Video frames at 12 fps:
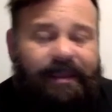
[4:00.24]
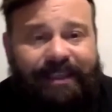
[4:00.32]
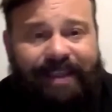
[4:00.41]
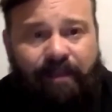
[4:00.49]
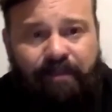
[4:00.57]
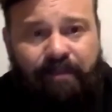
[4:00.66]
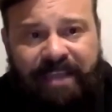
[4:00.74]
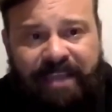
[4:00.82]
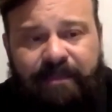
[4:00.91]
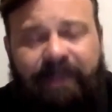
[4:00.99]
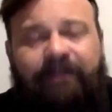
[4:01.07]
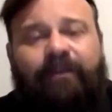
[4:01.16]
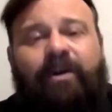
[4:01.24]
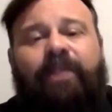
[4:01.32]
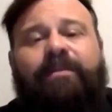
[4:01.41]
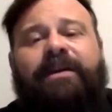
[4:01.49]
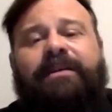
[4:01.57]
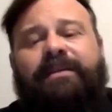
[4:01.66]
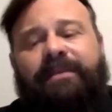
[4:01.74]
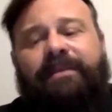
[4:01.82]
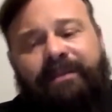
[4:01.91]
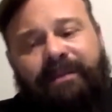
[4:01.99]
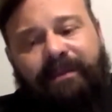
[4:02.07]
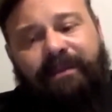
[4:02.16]
E da mesma forma,
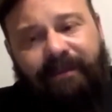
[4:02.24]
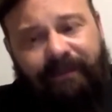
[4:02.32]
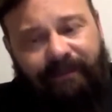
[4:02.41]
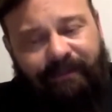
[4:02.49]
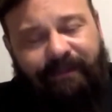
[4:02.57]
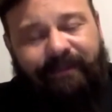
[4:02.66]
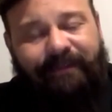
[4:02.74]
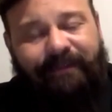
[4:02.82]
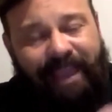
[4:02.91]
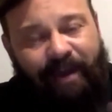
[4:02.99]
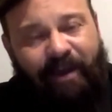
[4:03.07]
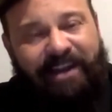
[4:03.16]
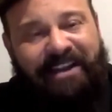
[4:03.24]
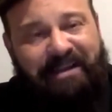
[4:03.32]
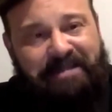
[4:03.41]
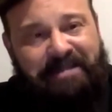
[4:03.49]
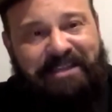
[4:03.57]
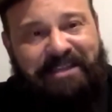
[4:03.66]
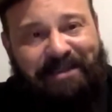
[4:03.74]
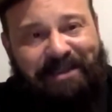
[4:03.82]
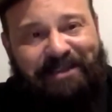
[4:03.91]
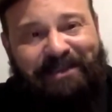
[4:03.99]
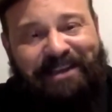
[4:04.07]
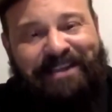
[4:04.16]
teoricamente, na
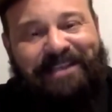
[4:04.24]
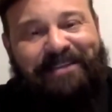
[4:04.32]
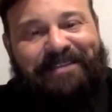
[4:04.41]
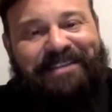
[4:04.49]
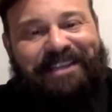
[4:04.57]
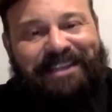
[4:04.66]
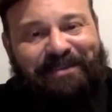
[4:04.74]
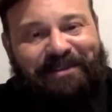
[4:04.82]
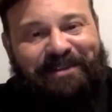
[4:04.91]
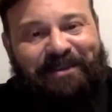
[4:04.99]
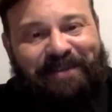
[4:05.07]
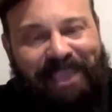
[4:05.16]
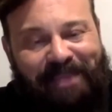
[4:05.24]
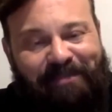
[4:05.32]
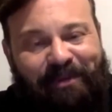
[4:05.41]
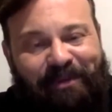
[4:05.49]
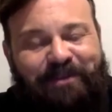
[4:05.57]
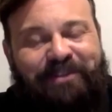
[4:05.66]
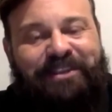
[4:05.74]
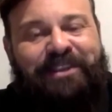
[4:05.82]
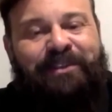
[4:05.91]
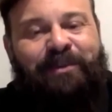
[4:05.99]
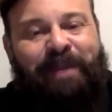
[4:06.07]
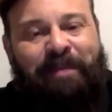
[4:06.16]
maçonaria, nós teríamos alguém
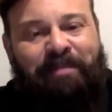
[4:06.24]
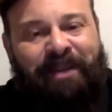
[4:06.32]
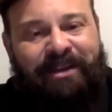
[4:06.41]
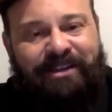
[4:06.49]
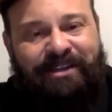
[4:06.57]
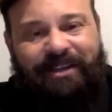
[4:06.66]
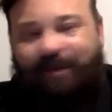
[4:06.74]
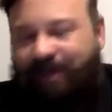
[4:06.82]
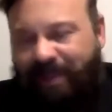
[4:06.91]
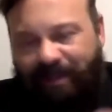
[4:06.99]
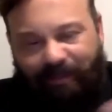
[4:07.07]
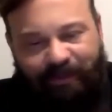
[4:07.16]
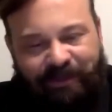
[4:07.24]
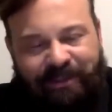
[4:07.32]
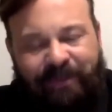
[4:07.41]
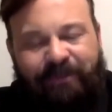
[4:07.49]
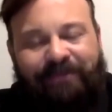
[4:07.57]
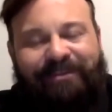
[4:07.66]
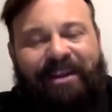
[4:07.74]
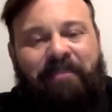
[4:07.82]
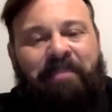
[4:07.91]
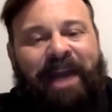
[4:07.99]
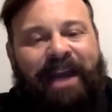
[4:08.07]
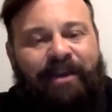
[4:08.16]
produzindo uma prancha, produzindo um
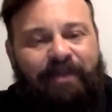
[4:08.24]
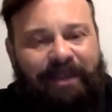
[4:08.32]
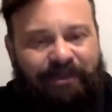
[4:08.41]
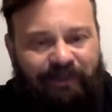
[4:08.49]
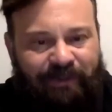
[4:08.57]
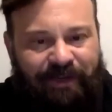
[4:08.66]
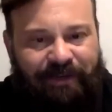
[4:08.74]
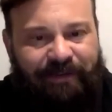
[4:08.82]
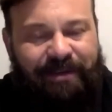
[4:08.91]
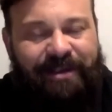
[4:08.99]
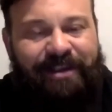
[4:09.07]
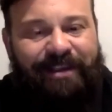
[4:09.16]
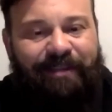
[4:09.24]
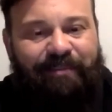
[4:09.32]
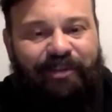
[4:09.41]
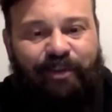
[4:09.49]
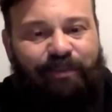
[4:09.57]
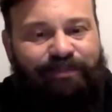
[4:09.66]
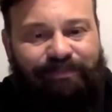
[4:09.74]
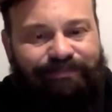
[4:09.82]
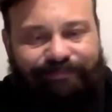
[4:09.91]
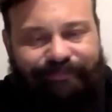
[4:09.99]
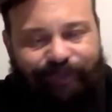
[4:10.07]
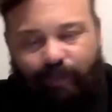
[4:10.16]
trabalho maçônico de
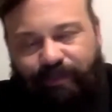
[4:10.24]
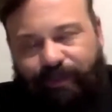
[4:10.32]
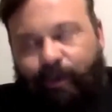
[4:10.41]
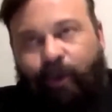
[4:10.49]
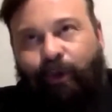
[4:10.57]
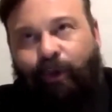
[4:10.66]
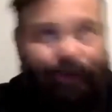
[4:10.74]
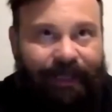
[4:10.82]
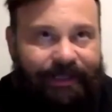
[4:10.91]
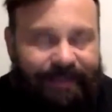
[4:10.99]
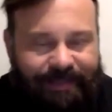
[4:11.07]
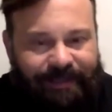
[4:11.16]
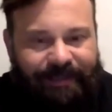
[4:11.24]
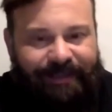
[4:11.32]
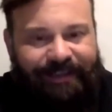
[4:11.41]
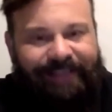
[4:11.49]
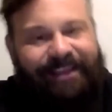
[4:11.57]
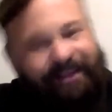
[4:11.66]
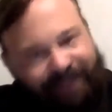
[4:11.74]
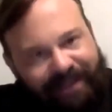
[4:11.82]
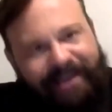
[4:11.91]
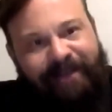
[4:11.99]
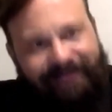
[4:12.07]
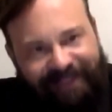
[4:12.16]
um, sobre colunas que
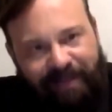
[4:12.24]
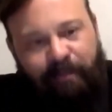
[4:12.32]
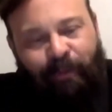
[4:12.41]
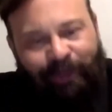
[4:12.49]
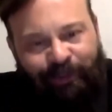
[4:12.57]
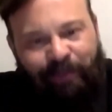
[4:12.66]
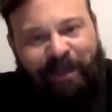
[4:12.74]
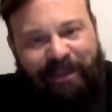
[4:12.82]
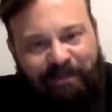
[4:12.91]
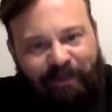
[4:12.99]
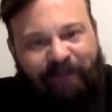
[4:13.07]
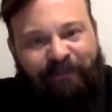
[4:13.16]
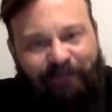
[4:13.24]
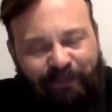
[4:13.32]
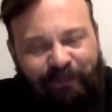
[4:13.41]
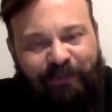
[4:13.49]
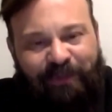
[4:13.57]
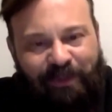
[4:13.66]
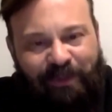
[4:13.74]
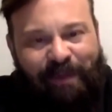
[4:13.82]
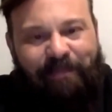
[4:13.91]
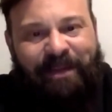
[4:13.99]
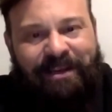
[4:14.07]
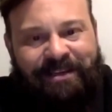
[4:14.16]
deveria ser muito mais profundo do que um
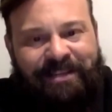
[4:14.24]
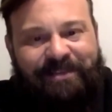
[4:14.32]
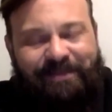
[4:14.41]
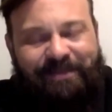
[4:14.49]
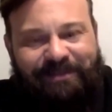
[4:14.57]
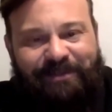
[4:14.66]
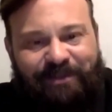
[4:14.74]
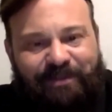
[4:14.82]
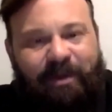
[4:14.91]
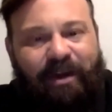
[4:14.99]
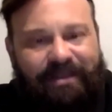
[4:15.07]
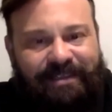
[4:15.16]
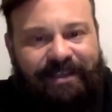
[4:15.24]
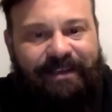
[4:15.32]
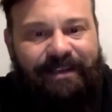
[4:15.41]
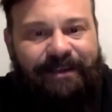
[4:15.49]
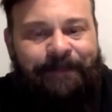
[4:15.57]
aprendiz nos, nos mostra.